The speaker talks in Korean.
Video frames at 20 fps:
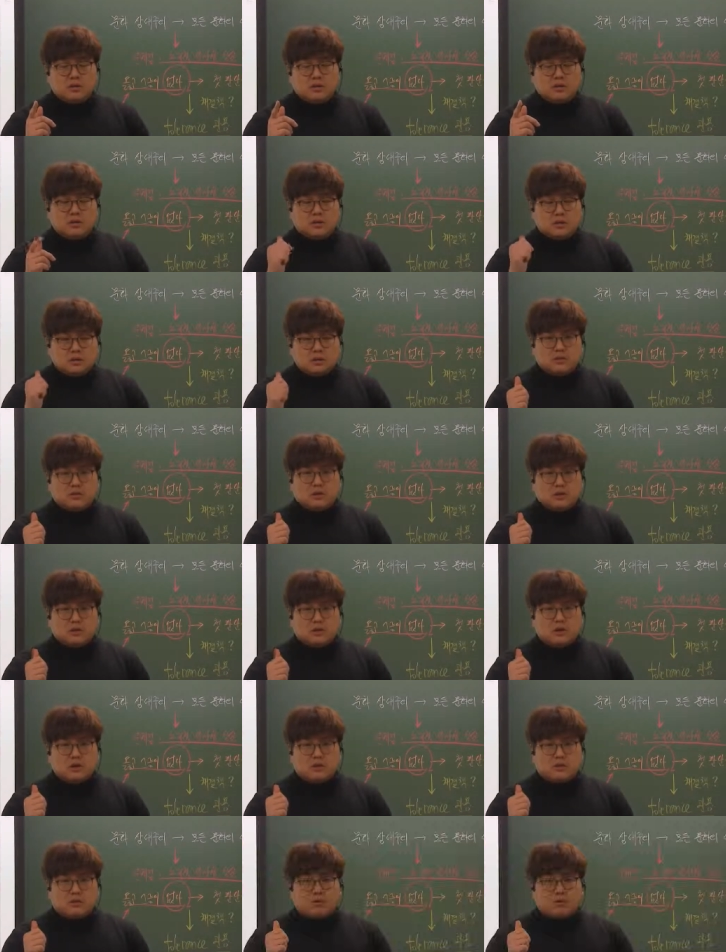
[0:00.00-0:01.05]
근거를
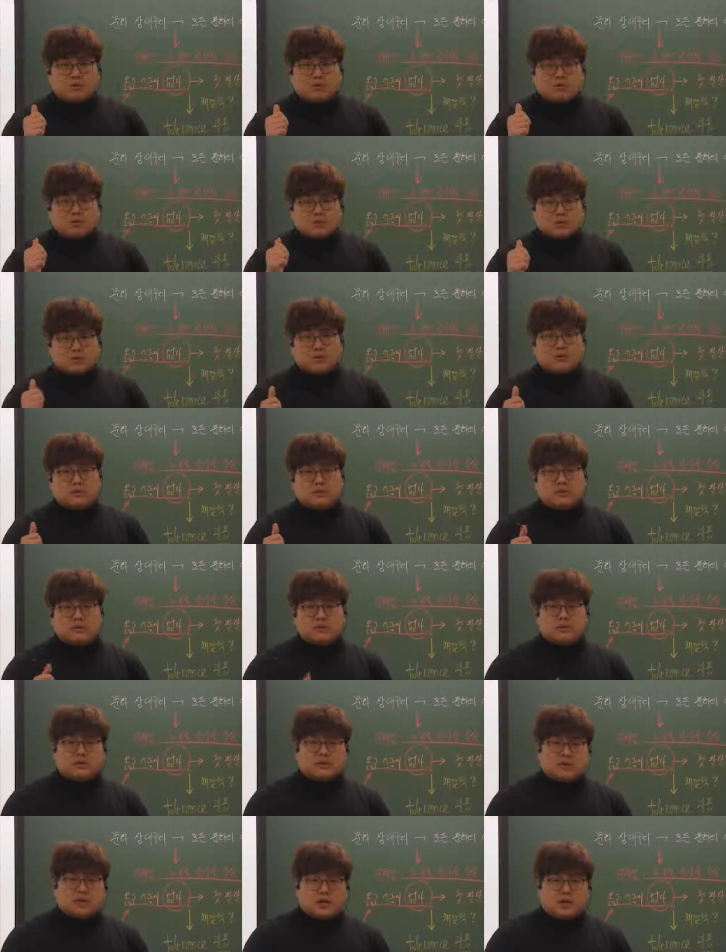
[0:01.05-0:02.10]
갖고 싸워야 될
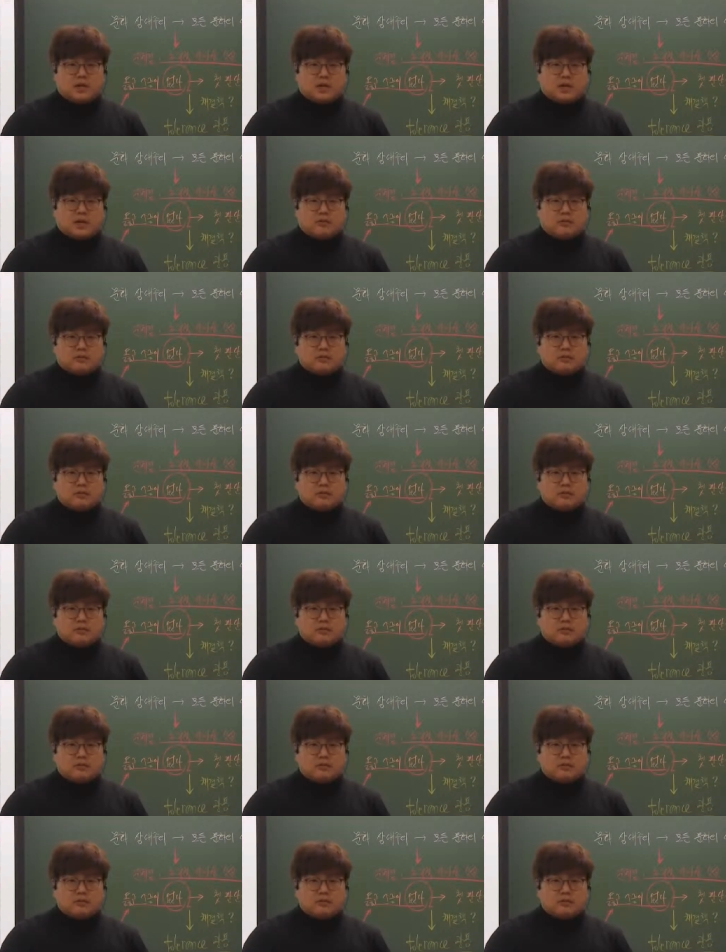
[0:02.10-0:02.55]
거다라고